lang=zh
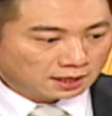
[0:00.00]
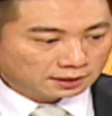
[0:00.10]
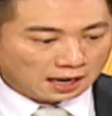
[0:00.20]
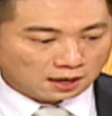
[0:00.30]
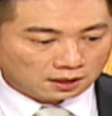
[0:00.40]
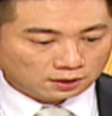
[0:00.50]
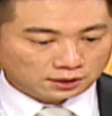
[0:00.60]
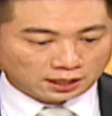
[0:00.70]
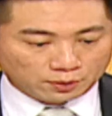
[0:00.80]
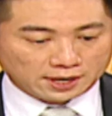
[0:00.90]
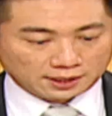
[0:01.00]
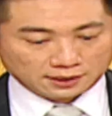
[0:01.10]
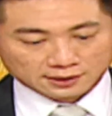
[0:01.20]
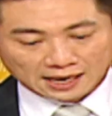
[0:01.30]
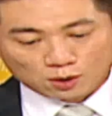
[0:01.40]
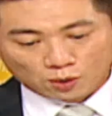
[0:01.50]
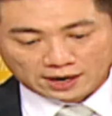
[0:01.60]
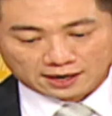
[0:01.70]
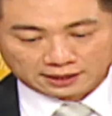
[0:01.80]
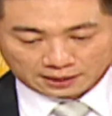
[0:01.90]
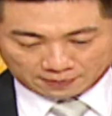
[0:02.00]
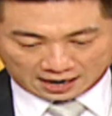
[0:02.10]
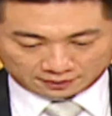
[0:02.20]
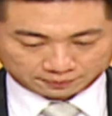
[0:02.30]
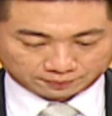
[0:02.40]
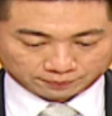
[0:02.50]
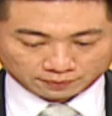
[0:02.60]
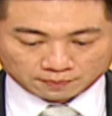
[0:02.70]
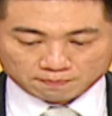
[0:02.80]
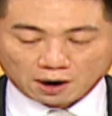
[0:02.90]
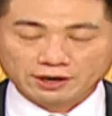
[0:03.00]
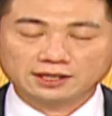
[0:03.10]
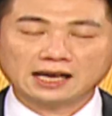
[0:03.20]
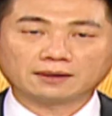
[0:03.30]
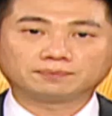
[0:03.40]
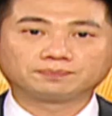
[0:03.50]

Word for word: 那因为再过两个礼拜，贸易战。